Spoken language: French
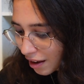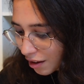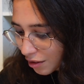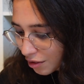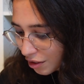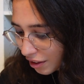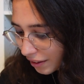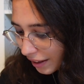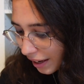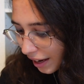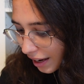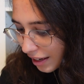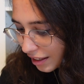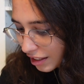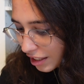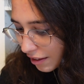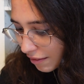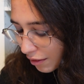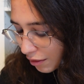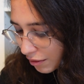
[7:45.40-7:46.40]
il y en a un
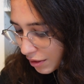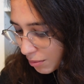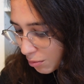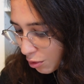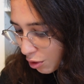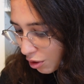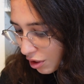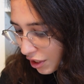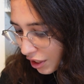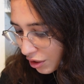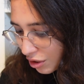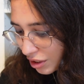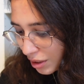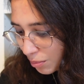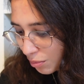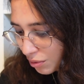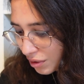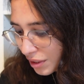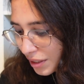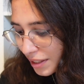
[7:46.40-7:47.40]
que j'avais envie de me relire, je sais
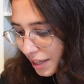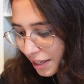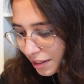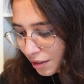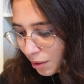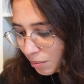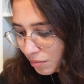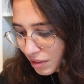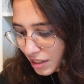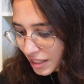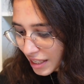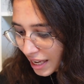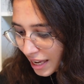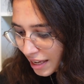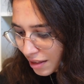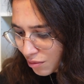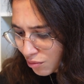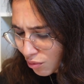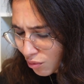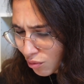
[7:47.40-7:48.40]
plus si c'est le tome
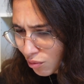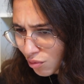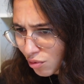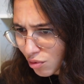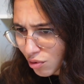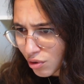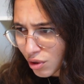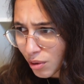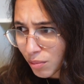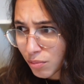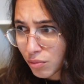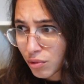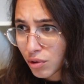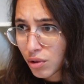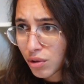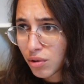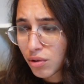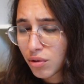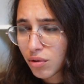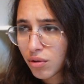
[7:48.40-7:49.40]
7 ou le
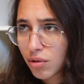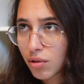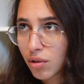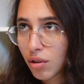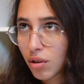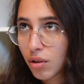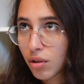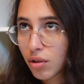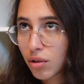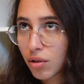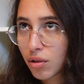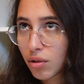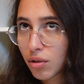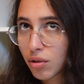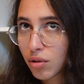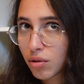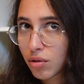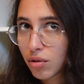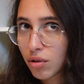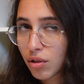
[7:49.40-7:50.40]
tome 9,
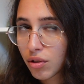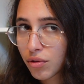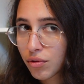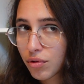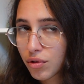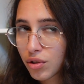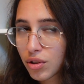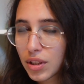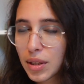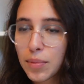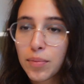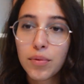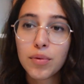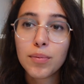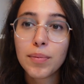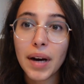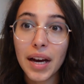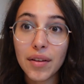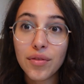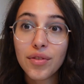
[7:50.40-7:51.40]
euh, je sais plus,
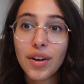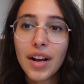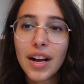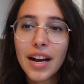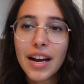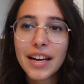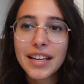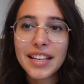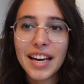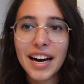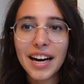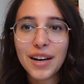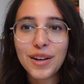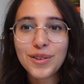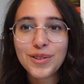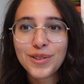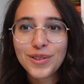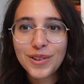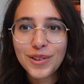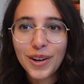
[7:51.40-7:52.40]
bref, il y a
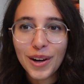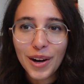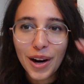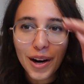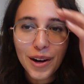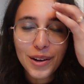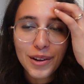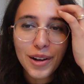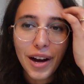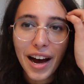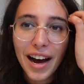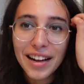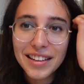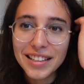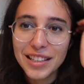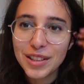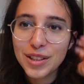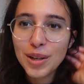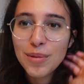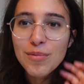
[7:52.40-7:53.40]
un
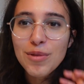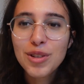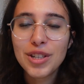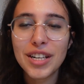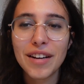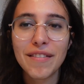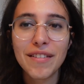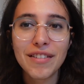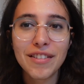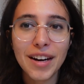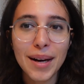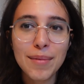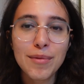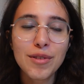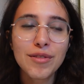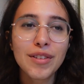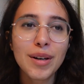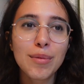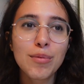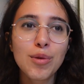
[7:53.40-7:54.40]
des tomes que j'avais
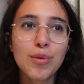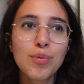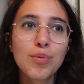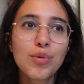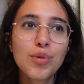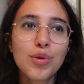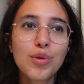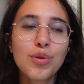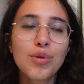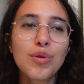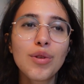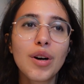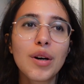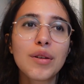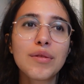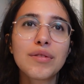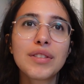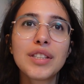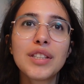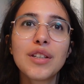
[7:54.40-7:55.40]
vraiment vraiment beaucoup
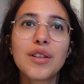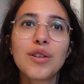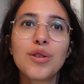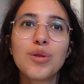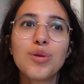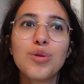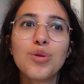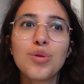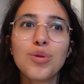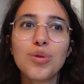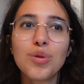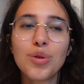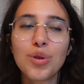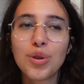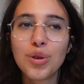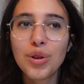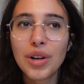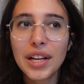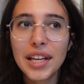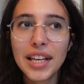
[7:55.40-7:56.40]
envie euh, de
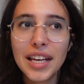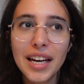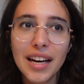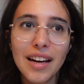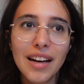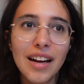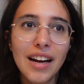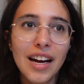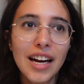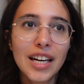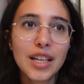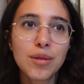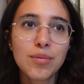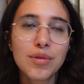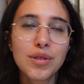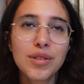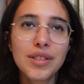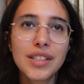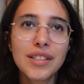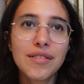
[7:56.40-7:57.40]
relire. Je me
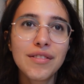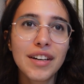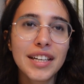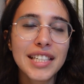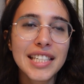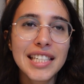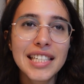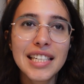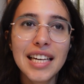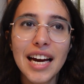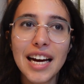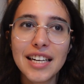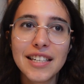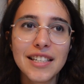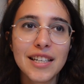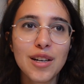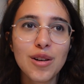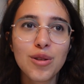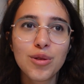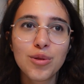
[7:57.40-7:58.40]
suis dit vas-y
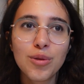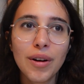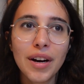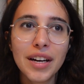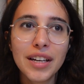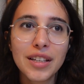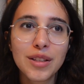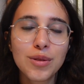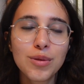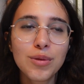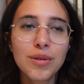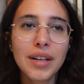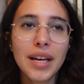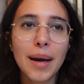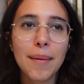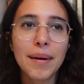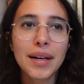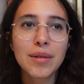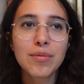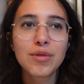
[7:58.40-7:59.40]
achète-le toi et tout et
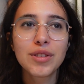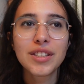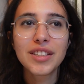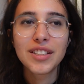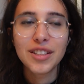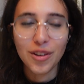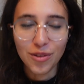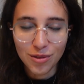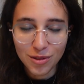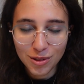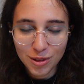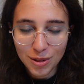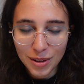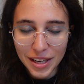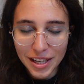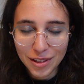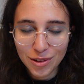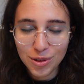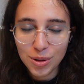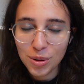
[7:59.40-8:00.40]
après je me suis dit non tu
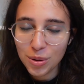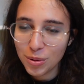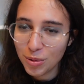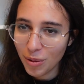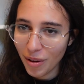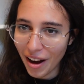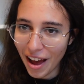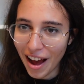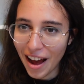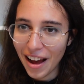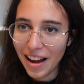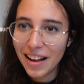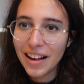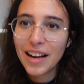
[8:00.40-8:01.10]
es surtout là,